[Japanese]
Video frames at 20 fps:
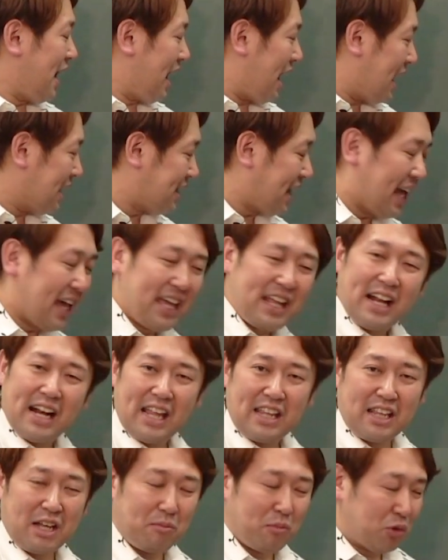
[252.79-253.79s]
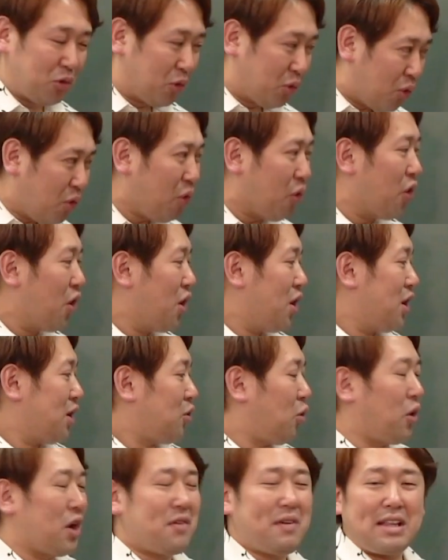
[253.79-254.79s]
与えられたものを、
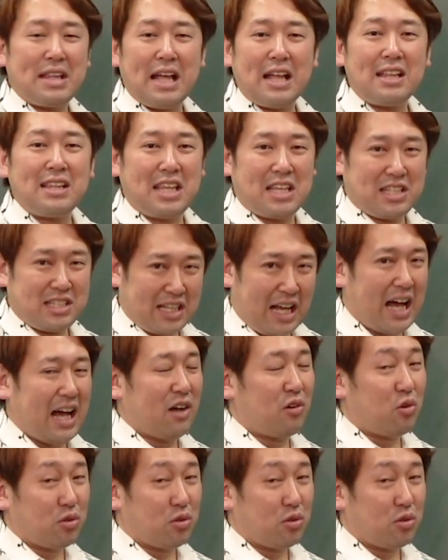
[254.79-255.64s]
これは何ですか？